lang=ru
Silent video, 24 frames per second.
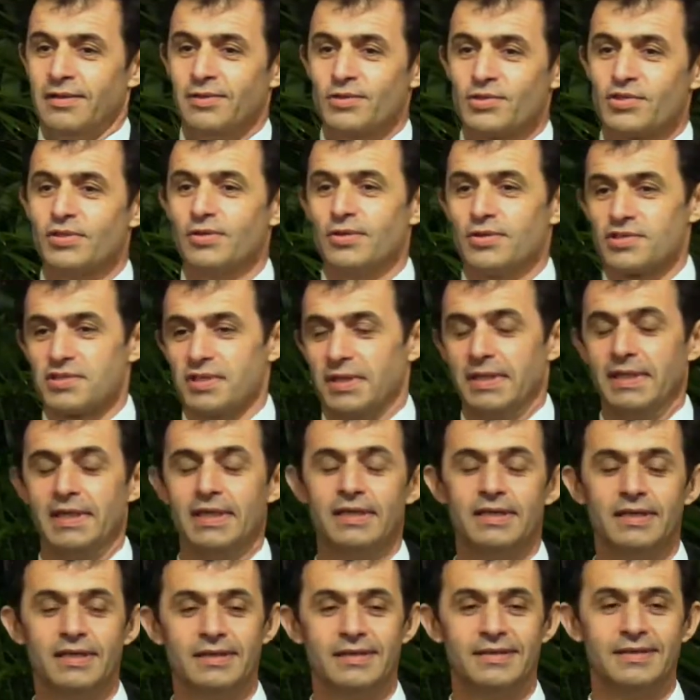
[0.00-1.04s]
Ну что же,
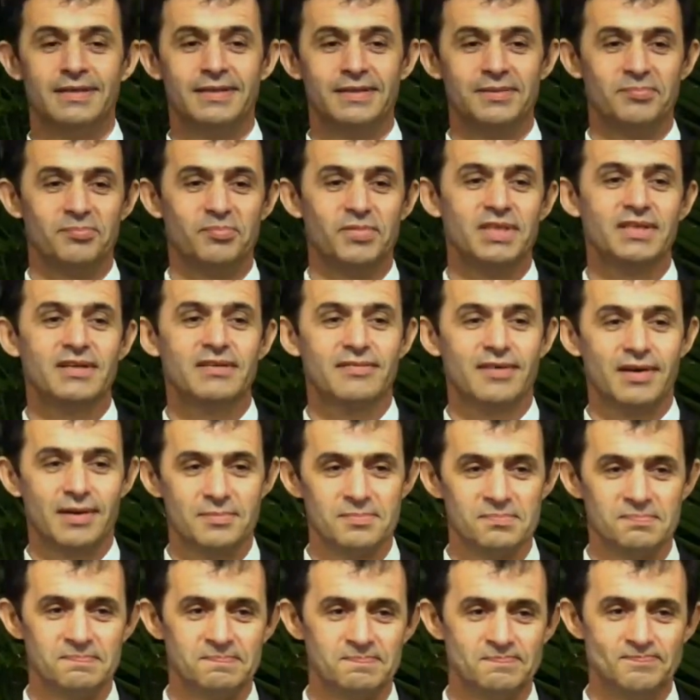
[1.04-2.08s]
мир
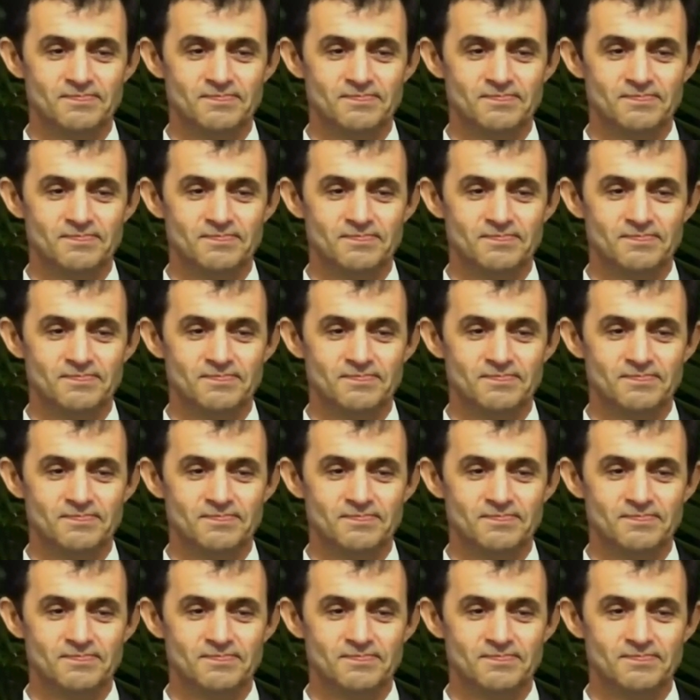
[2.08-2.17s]
вам.